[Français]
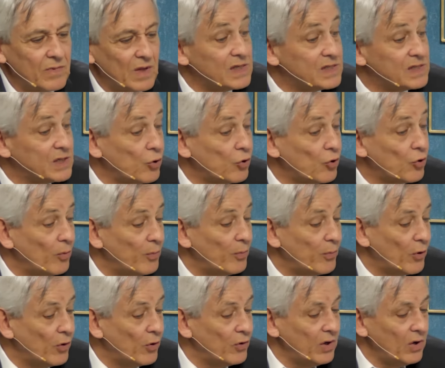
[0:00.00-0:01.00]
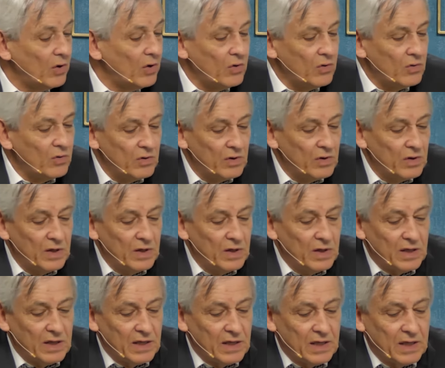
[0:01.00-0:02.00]
très entreprenants
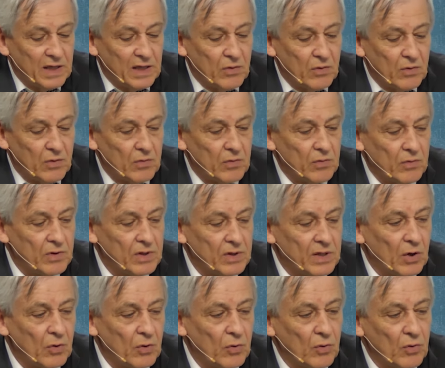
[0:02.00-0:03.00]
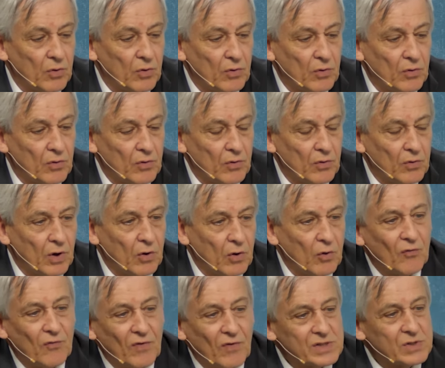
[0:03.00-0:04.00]
et, dans, leur, dans leur